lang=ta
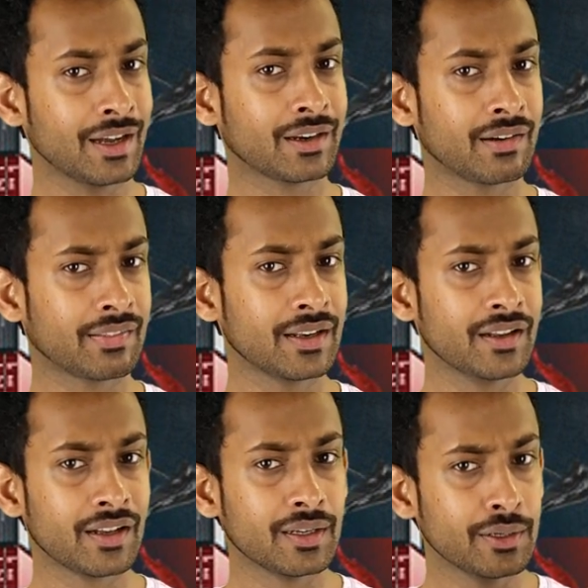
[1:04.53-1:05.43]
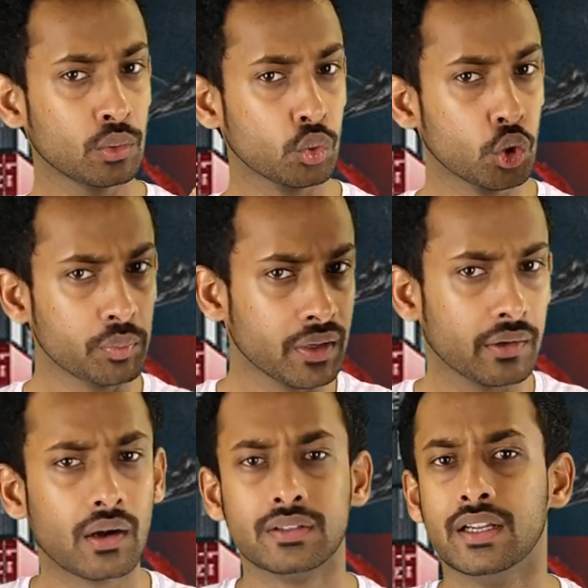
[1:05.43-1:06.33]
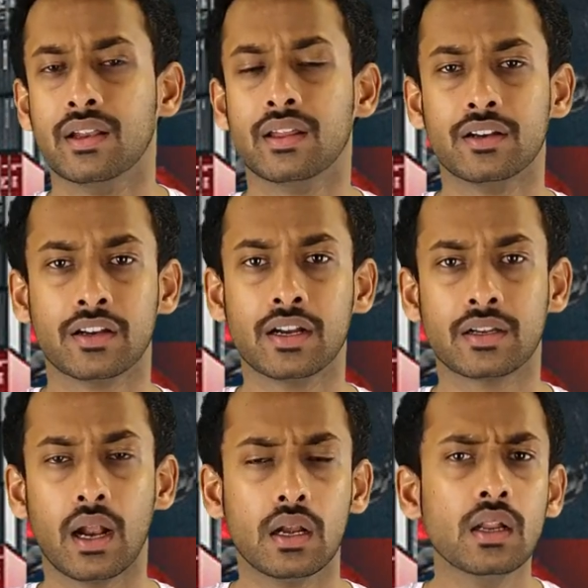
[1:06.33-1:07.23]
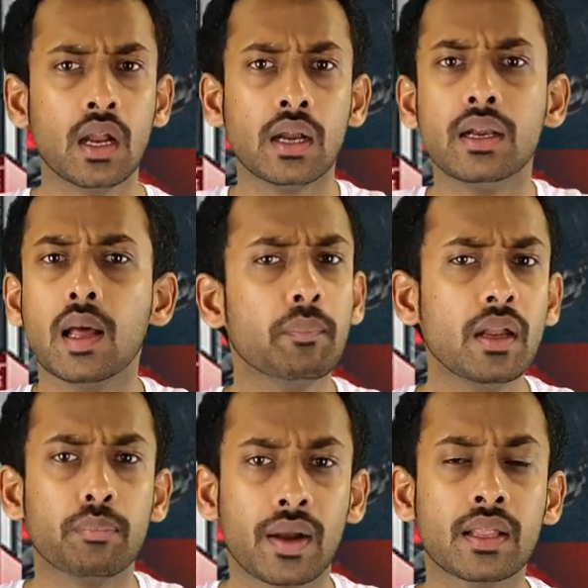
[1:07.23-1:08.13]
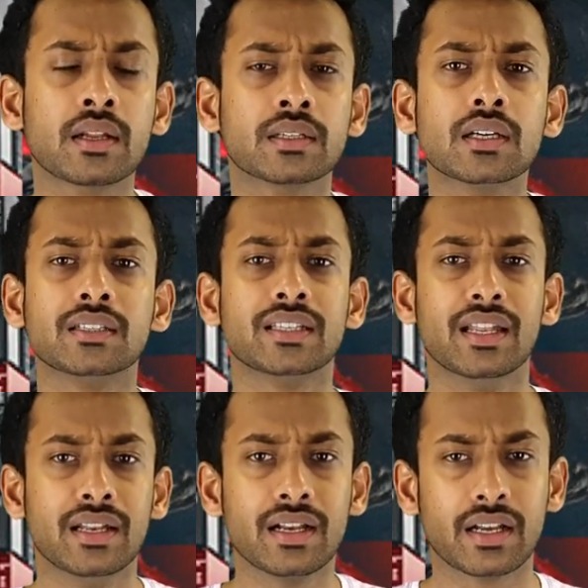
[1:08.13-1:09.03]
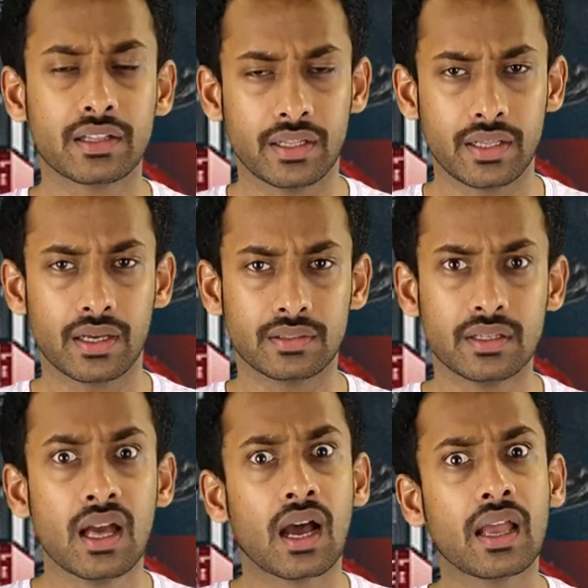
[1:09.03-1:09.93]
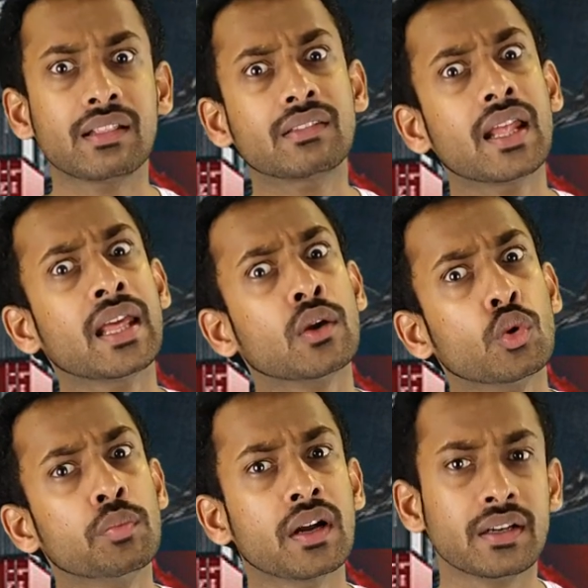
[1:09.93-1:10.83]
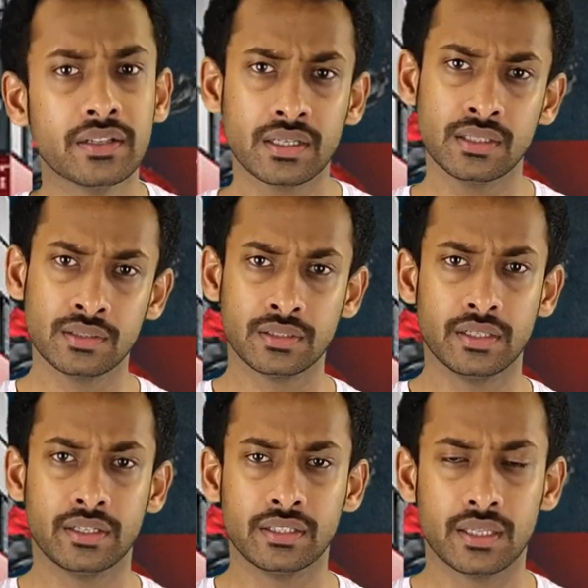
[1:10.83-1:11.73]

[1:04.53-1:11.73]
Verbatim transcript: இலக்கணத்தில் இருக்கின்ற உருவு என்றால் என்ன என்று கேட்டால் நம்மில் பலருக்கு அது என்ன என்றே தெரியாது இத்தனை உருவுகள் இருக்கின்றது என்றே